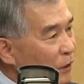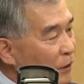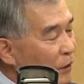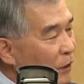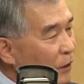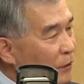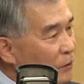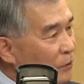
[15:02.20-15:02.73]

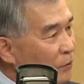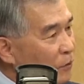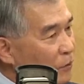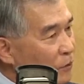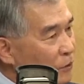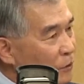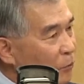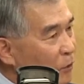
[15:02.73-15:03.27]
입각해서 음.
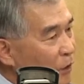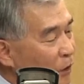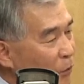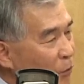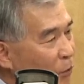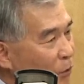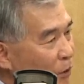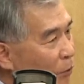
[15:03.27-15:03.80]

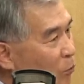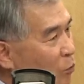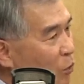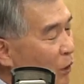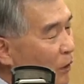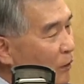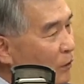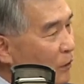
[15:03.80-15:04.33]
심의하고 음.
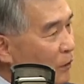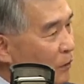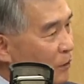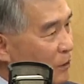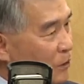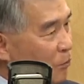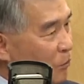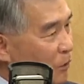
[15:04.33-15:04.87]
검토하겠다는
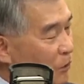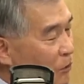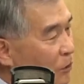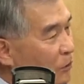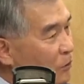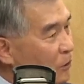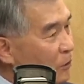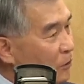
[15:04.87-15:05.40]
것입니다.
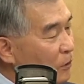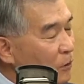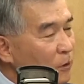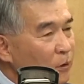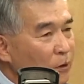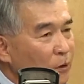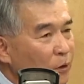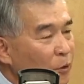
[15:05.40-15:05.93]
첫째는 네.
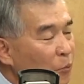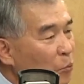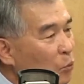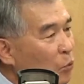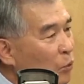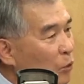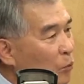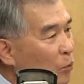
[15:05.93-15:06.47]

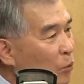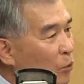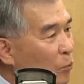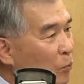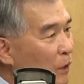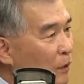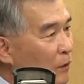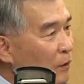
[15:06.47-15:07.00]

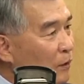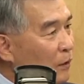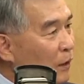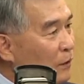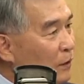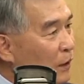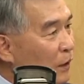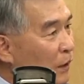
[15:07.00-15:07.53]
불효불급한
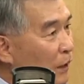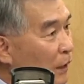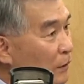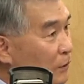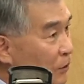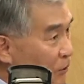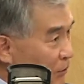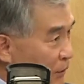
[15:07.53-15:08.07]
예산과
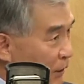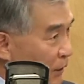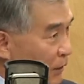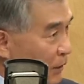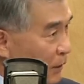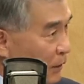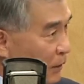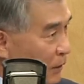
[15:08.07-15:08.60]
정책.
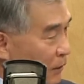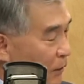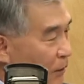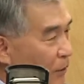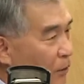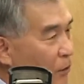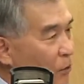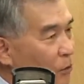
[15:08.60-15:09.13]
음.
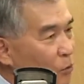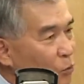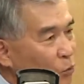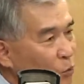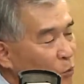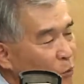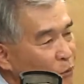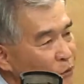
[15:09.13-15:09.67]

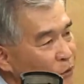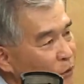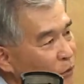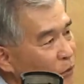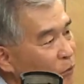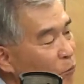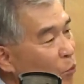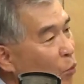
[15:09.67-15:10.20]
두
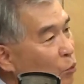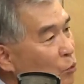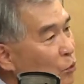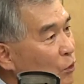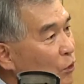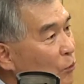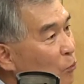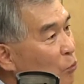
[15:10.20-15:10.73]
번째는
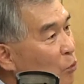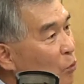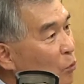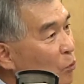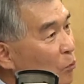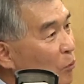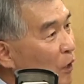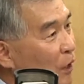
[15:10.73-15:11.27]
목적이
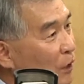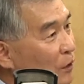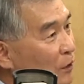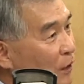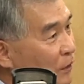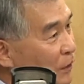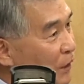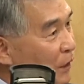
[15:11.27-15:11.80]
불분명한
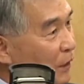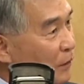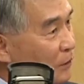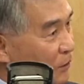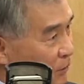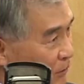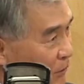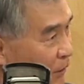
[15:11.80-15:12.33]
예산과
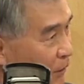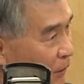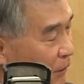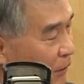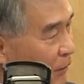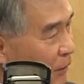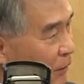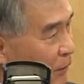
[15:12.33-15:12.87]
정책.
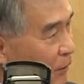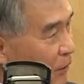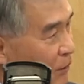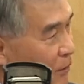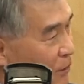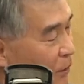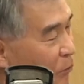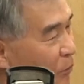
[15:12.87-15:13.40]
음.
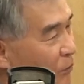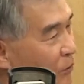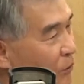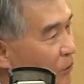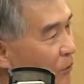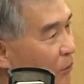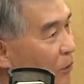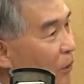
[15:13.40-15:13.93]
세
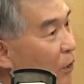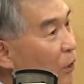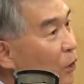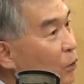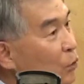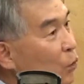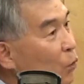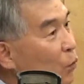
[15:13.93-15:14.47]
번째는
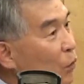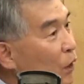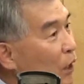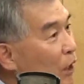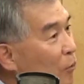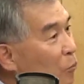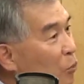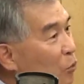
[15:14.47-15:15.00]

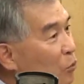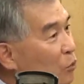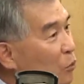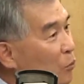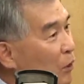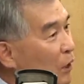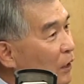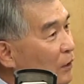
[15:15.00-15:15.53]
효과가
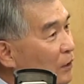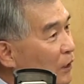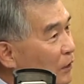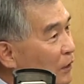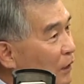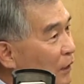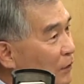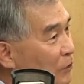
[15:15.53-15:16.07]
불투명한
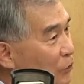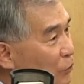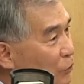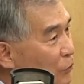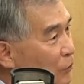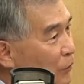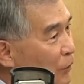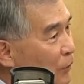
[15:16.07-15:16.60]
예산과
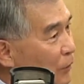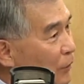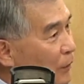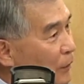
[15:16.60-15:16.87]
정책.